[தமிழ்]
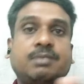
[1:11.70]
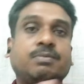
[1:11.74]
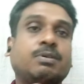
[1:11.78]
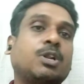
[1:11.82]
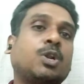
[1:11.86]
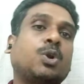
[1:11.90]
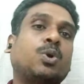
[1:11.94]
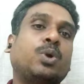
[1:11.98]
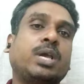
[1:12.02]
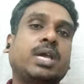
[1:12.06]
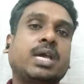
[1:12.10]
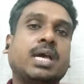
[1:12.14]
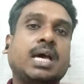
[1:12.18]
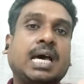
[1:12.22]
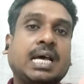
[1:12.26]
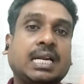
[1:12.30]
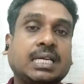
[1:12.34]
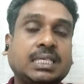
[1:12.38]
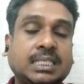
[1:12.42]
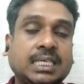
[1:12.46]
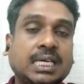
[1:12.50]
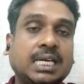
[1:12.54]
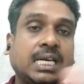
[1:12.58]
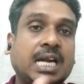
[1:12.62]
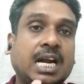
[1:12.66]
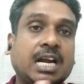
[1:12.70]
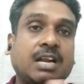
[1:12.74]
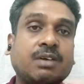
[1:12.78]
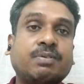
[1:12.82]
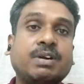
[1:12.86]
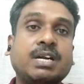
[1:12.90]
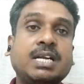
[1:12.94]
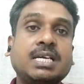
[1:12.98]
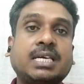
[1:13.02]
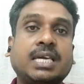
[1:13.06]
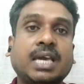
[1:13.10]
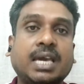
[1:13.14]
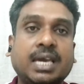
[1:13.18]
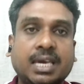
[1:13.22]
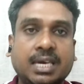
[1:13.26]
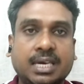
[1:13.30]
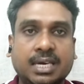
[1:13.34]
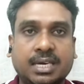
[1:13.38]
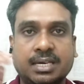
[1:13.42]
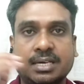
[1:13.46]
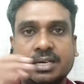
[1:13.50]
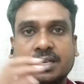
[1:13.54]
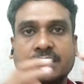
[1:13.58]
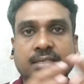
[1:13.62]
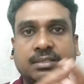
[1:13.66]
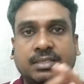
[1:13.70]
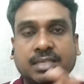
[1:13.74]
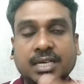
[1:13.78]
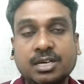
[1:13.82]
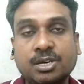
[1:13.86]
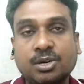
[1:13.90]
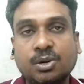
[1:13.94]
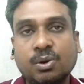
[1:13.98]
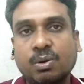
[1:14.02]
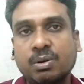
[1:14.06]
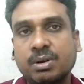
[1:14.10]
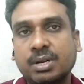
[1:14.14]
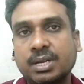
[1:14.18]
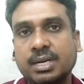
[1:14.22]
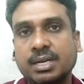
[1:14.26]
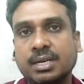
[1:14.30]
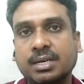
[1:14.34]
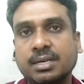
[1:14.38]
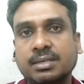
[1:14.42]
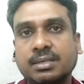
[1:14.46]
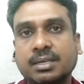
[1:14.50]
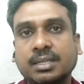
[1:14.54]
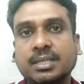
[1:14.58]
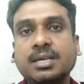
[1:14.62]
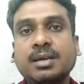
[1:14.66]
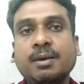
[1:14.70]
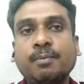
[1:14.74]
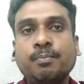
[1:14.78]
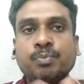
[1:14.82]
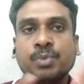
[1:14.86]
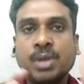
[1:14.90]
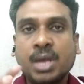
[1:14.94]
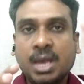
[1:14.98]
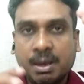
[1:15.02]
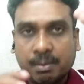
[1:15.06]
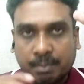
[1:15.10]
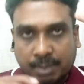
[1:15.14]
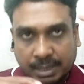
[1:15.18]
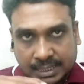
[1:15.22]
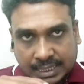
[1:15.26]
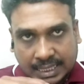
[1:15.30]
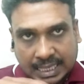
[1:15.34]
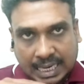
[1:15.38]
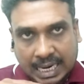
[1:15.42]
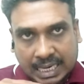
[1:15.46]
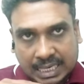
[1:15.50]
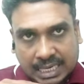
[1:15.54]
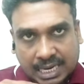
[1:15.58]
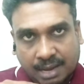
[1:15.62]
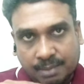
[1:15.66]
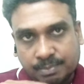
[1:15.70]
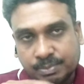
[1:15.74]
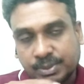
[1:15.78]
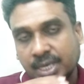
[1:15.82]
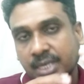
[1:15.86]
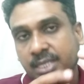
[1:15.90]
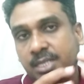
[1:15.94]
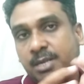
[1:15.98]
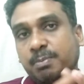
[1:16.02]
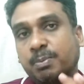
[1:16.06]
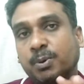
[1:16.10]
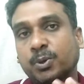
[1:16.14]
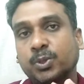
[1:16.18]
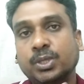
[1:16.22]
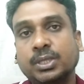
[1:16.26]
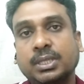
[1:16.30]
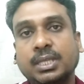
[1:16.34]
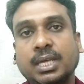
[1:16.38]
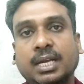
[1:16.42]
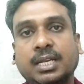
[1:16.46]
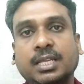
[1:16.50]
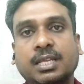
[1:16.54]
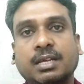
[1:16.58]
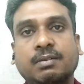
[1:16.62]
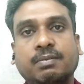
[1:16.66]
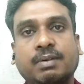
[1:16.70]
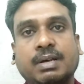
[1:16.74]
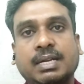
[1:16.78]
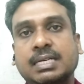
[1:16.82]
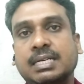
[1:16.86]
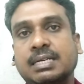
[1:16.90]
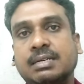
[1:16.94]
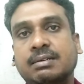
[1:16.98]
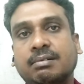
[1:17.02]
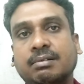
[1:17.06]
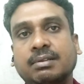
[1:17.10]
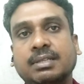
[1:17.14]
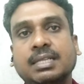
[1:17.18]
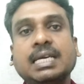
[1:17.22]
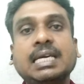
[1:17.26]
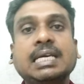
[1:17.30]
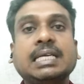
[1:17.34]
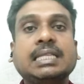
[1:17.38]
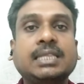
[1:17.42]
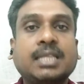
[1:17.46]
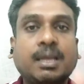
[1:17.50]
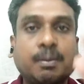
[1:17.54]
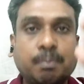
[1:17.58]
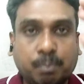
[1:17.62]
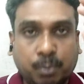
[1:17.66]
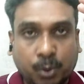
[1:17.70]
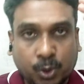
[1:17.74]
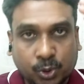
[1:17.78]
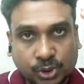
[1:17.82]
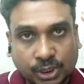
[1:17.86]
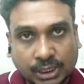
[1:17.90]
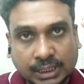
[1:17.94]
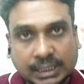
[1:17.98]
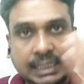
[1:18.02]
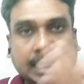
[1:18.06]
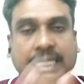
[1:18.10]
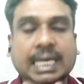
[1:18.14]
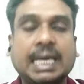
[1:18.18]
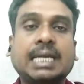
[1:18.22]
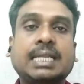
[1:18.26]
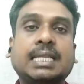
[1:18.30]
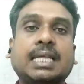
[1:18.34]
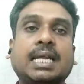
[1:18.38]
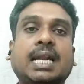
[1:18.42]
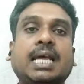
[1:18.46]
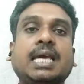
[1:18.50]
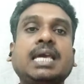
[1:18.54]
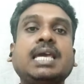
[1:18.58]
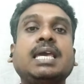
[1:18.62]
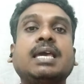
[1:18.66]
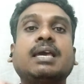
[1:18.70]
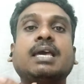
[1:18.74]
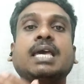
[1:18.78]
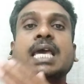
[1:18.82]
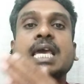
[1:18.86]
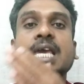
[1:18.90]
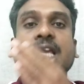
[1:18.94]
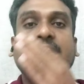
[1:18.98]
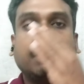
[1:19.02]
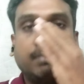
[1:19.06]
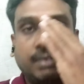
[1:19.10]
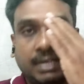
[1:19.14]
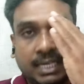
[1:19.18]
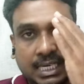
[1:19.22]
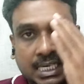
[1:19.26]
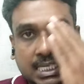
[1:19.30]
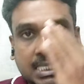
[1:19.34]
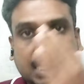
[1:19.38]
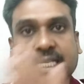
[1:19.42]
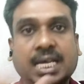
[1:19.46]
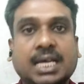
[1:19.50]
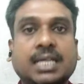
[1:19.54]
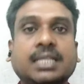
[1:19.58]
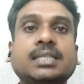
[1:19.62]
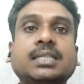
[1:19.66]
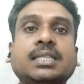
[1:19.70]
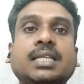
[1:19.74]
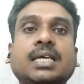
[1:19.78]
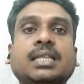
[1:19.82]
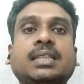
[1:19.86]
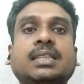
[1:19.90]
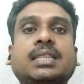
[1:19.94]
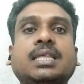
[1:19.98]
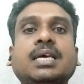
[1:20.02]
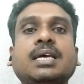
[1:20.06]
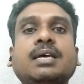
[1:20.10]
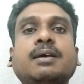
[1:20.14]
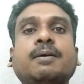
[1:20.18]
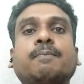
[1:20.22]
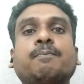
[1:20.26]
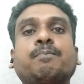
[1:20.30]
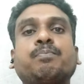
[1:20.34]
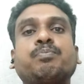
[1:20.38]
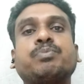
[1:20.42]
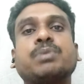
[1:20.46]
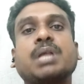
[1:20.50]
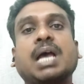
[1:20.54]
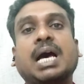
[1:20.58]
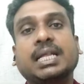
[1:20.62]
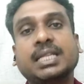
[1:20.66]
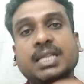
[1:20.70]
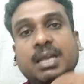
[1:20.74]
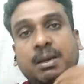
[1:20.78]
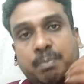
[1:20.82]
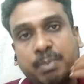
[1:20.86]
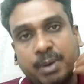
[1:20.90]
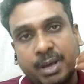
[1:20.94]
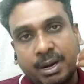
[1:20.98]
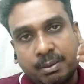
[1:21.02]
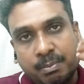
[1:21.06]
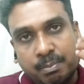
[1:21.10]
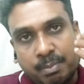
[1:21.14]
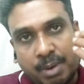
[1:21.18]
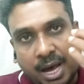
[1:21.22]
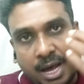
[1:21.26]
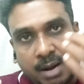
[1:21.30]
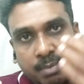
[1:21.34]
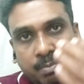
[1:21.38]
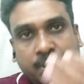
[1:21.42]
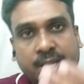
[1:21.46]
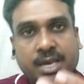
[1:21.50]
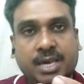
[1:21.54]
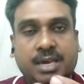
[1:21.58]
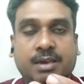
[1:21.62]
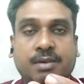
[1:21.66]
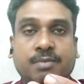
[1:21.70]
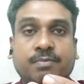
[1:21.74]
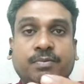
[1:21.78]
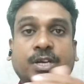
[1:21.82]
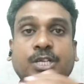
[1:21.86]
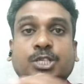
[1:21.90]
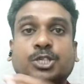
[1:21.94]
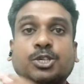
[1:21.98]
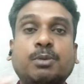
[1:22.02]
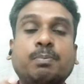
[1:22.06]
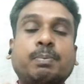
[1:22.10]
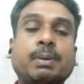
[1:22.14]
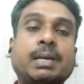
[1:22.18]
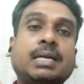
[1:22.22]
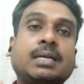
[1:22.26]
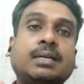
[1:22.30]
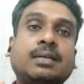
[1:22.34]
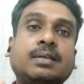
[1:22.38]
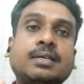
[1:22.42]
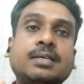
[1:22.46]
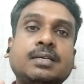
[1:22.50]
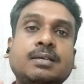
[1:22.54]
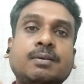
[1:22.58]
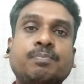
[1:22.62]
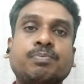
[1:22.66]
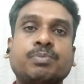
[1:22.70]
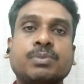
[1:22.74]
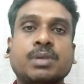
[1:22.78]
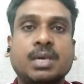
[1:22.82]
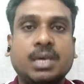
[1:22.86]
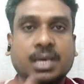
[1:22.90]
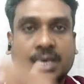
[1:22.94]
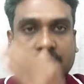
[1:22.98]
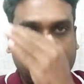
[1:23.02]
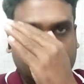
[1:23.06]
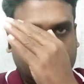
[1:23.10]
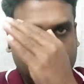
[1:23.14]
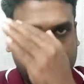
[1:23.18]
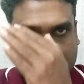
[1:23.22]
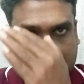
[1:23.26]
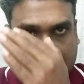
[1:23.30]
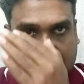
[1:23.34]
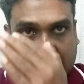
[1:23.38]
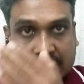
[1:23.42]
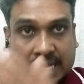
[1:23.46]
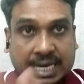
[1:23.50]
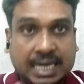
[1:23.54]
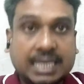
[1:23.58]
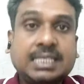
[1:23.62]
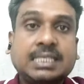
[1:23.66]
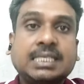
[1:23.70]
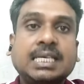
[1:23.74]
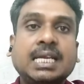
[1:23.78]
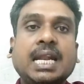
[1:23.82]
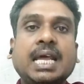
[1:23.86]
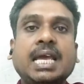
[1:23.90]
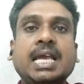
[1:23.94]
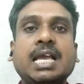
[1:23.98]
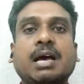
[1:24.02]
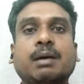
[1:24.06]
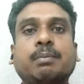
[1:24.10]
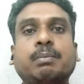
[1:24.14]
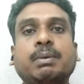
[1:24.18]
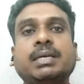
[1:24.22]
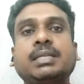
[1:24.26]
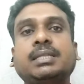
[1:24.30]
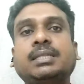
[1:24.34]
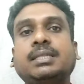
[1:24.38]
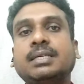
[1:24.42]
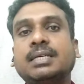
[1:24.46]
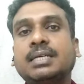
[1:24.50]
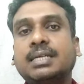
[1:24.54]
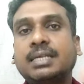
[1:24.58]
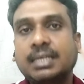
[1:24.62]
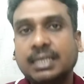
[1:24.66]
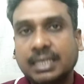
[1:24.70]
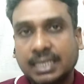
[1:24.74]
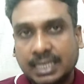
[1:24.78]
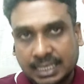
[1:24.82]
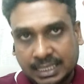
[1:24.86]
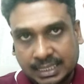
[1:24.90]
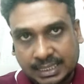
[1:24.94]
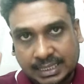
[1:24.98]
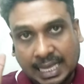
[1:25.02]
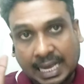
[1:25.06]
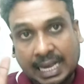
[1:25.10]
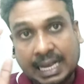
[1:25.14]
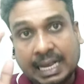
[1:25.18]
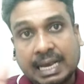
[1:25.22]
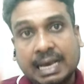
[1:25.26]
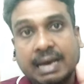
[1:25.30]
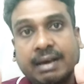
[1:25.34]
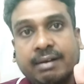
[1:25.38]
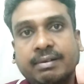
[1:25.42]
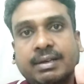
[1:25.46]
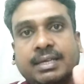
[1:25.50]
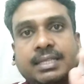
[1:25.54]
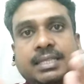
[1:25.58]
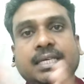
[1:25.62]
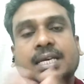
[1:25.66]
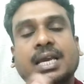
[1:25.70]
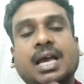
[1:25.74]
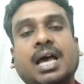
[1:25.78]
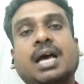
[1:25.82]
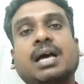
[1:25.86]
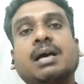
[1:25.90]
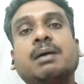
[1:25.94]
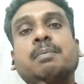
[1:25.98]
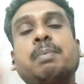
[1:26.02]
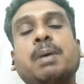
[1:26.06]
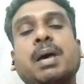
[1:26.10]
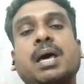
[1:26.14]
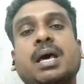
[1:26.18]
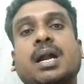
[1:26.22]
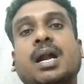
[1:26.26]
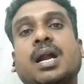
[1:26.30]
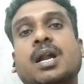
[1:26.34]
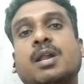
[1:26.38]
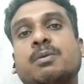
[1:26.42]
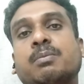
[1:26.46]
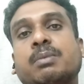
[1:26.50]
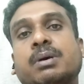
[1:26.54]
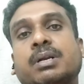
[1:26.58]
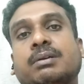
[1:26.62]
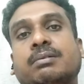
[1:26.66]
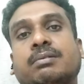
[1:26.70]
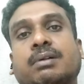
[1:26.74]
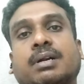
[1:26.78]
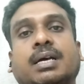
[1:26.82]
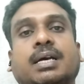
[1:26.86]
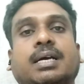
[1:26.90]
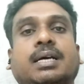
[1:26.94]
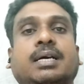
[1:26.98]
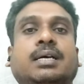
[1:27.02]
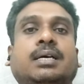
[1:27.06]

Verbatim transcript: இவர்களுடைய அரசியல் நடவடிக்கை சென்று கொண்டிருக்கின்றது பதினான்காம் தேதி பொது தேர்தல் வருகின்றது இந்த பொது தேர்தலை இவர்கள் சந்தித்து அதில் பெரும்பான்மை வெற்றி பெற்று அரசினை அமைத்து தக்க ரீதியாக பாராளுமன்ற